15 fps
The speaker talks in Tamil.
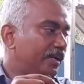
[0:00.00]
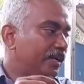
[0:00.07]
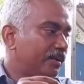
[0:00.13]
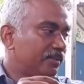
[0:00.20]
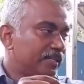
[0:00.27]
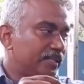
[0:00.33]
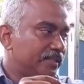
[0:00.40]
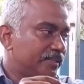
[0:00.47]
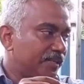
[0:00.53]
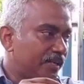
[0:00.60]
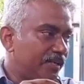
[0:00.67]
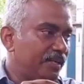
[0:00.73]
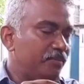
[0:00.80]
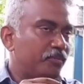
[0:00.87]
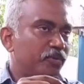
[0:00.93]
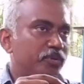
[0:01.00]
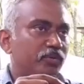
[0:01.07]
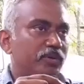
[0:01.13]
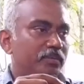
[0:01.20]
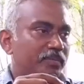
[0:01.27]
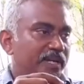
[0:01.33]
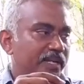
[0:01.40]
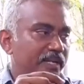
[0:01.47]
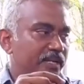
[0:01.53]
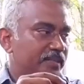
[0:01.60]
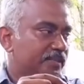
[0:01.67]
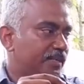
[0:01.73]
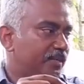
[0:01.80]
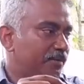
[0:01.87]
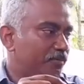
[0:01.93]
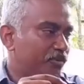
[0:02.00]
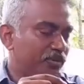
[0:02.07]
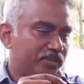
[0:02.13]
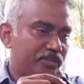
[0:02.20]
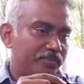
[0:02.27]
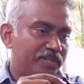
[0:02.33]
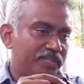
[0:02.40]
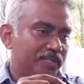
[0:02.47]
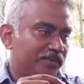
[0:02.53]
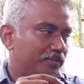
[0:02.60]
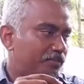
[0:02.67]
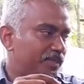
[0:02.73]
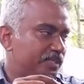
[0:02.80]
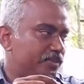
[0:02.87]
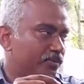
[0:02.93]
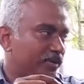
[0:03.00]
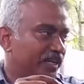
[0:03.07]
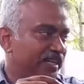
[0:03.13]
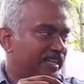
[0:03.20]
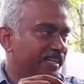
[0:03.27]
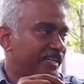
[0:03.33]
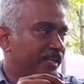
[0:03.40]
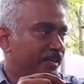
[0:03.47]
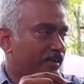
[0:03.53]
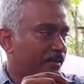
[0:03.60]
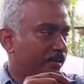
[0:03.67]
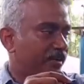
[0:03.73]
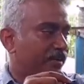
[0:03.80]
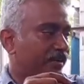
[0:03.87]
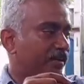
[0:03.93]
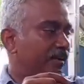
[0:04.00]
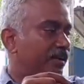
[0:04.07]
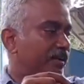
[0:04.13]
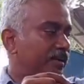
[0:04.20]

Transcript: ரெண்டாவது அந்த தண்ணி பொதுவாக மழையில் தண்ணி போடுறதுக்கு பற்றி நம்ம பேசணுன்னா கியர் ராடு